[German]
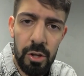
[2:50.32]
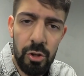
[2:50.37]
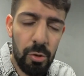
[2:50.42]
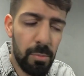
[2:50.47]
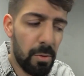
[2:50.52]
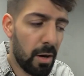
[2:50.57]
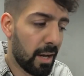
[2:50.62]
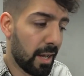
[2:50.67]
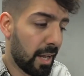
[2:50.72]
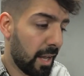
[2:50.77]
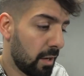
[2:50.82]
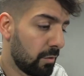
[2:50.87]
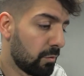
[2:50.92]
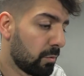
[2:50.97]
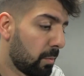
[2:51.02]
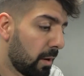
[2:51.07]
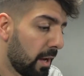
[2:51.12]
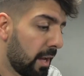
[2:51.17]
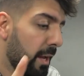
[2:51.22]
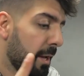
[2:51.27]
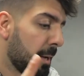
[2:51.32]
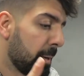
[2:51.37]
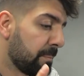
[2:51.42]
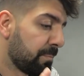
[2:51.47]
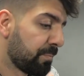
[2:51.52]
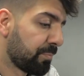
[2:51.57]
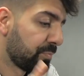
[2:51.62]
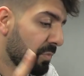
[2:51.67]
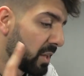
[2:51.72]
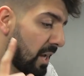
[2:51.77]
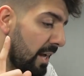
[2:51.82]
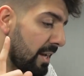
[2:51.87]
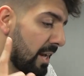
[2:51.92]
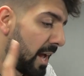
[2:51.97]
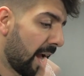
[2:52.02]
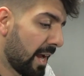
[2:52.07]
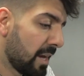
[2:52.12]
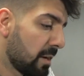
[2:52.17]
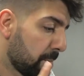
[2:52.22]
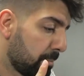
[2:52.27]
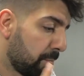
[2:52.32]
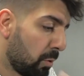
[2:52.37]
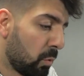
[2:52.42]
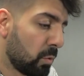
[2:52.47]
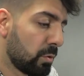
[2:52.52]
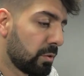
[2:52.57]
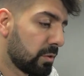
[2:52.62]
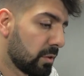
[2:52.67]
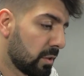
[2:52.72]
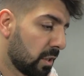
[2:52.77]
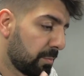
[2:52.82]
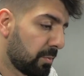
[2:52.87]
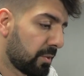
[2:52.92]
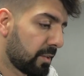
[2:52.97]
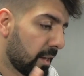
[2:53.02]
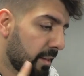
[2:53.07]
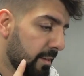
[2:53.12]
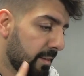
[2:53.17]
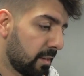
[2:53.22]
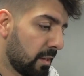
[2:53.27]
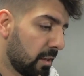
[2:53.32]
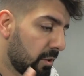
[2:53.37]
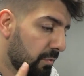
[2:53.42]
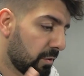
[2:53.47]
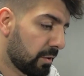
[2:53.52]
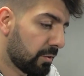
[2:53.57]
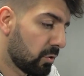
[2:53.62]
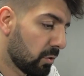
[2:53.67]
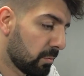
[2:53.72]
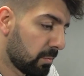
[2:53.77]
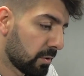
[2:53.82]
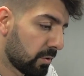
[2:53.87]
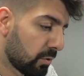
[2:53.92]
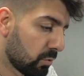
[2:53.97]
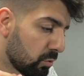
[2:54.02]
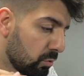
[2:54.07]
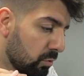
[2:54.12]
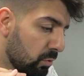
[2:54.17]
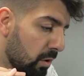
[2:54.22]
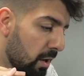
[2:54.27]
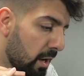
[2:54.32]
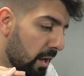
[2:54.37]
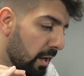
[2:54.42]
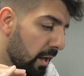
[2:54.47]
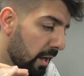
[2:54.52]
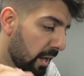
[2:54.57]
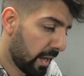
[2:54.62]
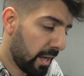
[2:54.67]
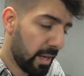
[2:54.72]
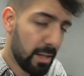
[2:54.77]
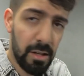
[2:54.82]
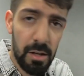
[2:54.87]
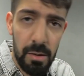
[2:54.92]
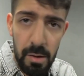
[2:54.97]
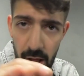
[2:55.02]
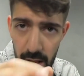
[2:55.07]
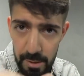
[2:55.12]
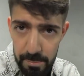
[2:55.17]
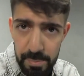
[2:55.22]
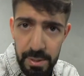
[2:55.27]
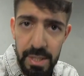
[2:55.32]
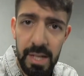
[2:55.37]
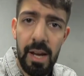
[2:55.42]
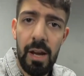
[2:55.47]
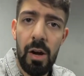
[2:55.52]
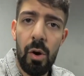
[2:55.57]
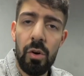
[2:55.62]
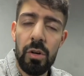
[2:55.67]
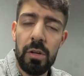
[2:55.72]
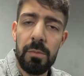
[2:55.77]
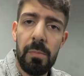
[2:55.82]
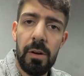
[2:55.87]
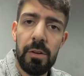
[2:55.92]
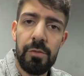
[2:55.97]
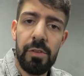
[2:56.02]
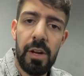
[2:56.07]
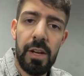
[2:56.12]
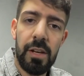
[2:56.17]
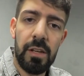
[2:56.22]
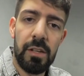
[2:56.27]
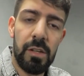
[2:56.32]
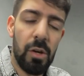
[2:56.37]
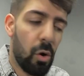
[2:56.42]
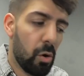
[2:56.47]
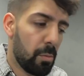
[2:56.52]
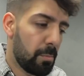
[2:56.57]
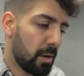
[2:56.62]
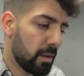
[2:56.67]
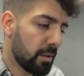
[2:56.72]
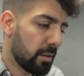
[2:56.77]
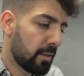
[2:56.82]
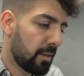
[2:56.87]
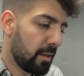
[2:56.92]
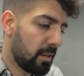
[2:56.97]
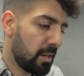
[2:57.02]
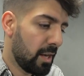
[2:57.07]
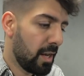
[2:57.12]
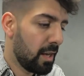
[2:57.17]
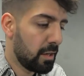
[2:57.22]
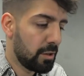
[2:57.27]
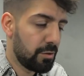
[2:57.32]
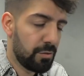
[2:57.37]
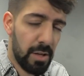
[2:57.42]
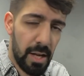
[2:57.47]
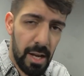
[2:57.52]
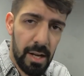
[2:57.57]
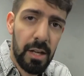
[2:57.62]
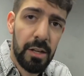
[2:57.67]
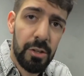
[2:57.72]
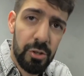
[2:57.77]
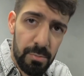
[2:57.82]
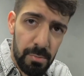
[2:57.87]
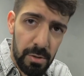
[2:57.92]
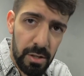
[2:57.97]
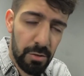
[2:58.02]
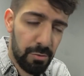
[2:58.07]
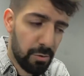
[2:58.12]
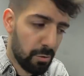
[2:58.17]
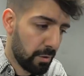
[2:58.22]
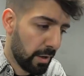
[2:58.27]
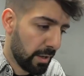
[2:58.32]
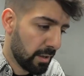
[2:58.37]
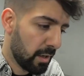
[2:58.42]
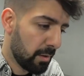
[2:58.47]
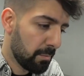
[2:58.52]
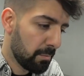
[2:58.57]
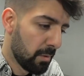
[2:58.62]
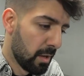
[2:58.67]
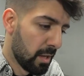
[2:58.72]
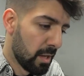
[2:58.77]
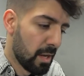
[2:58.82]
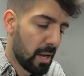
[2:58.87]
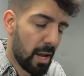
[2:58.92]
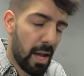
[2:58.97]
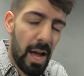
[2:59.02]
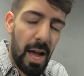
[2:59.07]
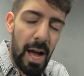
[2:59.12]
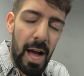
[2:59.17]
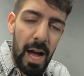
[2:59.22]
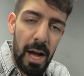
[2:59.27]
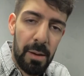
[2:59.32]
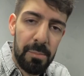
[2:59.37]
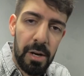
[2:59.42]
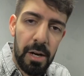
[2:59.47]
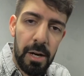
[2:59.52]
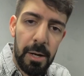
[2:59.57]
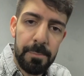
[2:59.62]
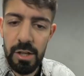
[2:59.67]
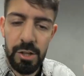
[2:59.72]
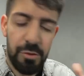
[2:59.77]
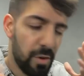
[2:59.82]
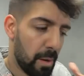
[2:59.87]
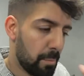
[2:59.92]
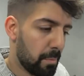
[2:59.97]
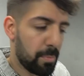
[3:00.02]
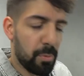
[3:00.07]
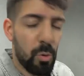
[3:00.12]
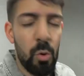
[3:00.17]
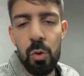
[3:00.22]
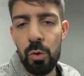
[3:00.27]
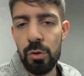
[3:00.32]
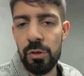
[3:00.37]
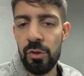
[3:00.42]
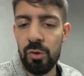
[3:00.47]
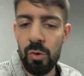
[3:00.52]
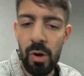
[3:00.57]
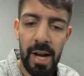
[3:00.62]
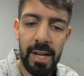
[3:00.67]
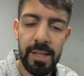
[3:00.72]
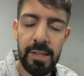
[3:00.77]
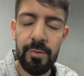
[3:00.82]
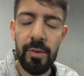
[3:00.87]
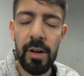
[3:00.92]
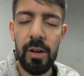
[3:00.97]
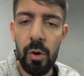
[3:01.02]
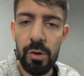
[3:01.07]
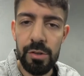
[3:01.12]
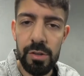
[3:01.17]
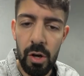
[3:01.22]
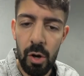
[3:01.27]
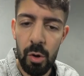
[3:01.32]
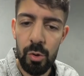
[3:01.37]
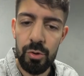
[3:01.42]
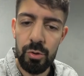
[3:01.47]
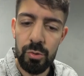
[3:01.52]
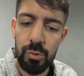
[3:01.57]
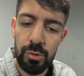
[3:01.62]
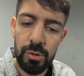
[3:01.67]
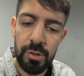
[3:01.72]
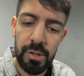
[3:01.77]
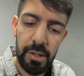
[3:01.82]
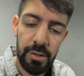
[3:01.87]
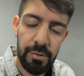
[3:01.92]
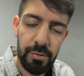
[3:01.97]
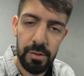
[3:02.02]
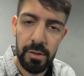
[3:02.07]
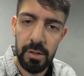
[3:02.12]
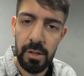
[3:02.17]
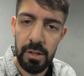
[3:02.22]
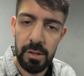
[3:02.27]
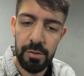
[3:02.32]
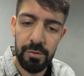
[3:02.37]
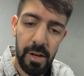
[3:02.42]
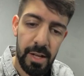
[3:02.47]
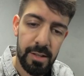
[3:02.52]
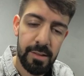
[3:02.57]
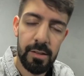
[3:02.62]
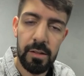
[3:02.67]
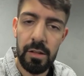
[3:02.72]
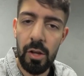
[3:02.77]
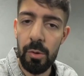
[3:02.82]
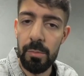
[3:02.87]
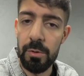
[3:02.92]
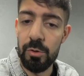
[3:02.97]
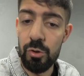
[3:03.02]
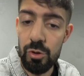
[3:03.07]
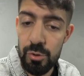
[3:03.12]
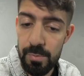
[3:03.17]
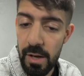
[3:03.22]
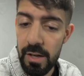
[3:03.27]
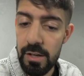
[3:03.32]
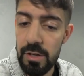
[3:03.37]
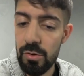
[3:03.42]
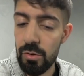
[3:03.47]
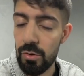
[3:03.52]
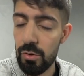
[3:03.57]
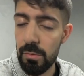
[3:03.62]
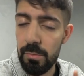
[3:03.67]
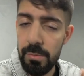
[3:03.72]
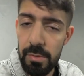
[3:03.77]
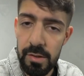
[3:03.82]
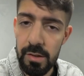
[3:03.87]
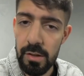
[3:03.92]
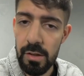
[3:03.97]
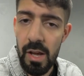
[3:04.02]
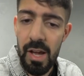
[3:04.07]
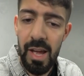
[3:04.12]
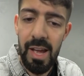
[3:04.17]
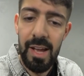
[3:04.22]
drüber reden, wobei an einem Punkt gibt es tatsächlich was drüber zu reden. Hat PA auch gemacht, werde ich auch machen, sehe ich ähnlich wie er, kann ich schon mal hier vorwegnehmen. Aber ich werde mir pro Runde so ein, zwei Leute raussuchen, die es, finde ich, wert sind, darüber zu sprechen und so ein bisschen